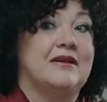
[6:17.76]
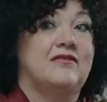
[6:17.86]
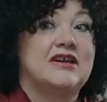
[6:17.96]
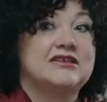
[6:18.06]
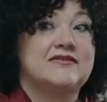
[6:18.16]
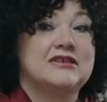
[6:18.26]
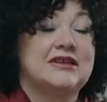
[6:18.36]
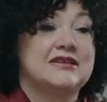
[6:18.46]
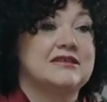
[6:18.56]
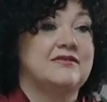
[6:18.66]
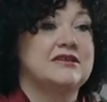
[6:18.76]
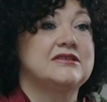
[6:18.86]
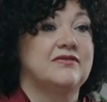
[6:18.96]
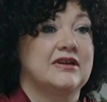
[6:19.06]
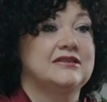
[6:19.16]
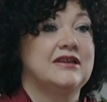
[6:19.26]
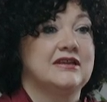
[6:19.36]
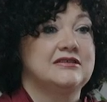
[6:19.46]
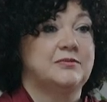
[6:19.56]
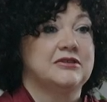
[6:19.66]
важно всегда оставаться в
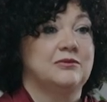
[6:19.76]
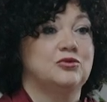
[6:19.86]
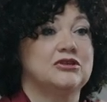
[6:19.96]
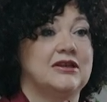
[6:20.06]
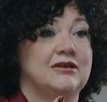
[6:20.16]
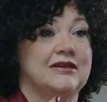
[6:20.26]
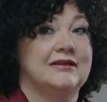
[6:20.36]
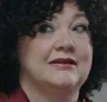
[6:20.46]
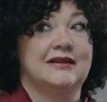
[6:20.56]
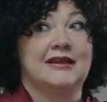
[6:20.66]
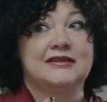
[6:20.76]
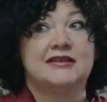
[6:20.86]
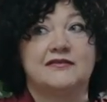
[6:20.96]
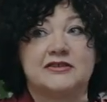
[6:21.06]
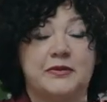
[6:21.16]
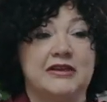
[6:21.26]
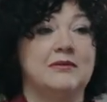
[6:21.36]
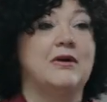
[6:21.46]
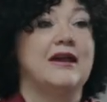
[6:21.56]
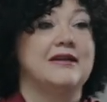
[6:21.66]
контакте, потому что это и
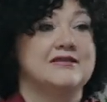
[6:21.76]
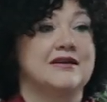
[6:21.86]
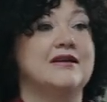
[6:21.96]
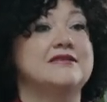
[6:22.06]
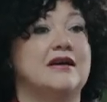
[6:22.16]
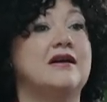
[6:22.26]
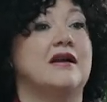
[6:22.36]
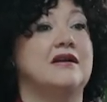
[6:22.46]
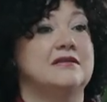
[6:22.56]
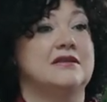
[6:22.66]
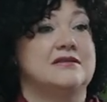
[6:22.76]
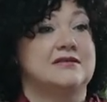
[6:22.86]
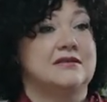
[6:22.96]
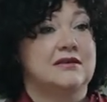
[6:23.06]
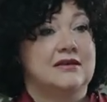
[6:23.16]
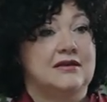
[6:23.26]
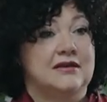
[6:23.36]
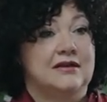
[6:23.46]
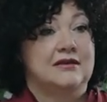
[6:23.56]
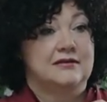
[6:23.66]
воспринимается как сохранность
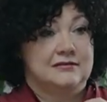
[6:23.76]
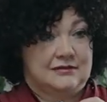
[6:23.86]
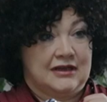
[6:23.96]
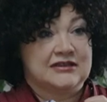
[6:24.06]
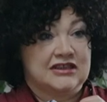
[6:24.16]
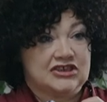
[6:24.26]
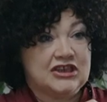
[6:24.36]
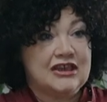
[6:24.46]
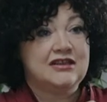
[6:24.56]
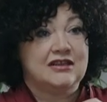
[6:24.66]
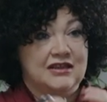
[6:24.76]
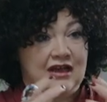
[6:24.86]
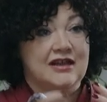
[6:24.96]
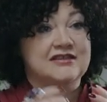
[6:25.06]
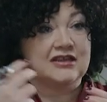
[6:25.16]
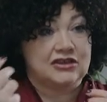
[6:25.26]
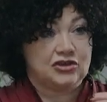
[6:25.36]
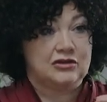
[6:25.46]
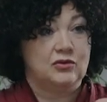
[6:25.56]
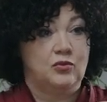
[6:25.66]
отношений, да, а
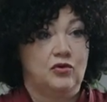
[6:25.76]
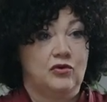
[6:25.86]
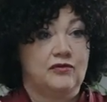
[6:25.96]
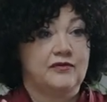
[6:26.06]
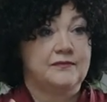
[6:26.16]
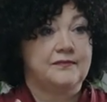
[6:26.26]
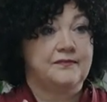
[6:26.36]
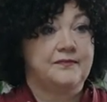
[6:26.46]
значит любовь.